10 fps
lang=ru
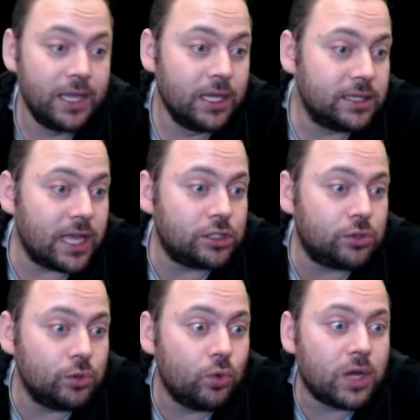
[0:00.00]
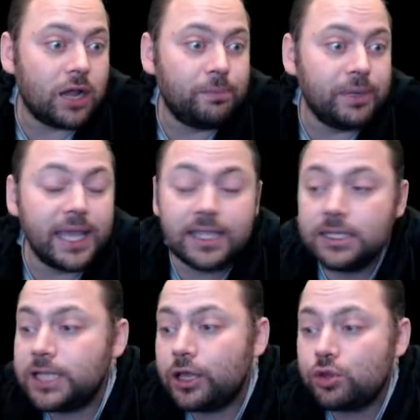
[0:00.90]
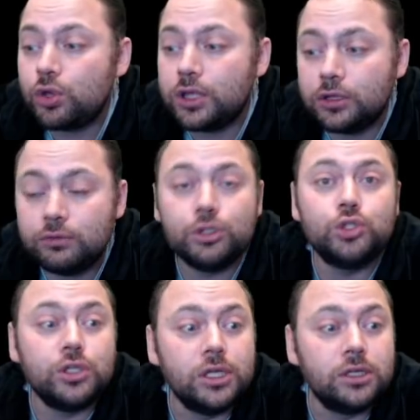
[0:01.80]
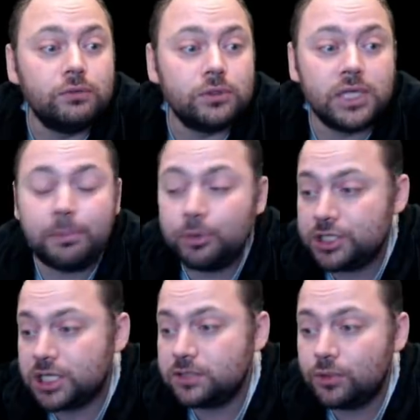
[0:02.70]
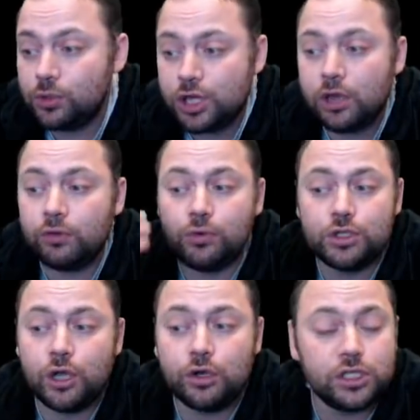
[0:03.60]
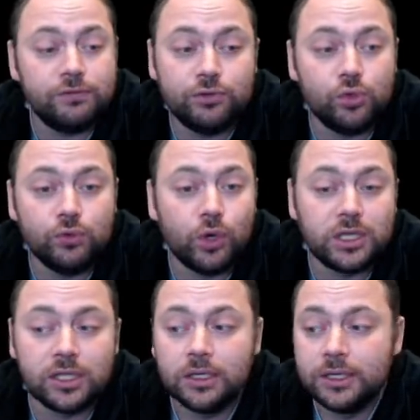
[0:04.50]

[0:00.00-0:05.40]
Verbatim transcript: Так что, ну, как бы я не знаю, что делать. Вот что делать. Вот я просто сейчас выключаю, включаю режим в доунвольте.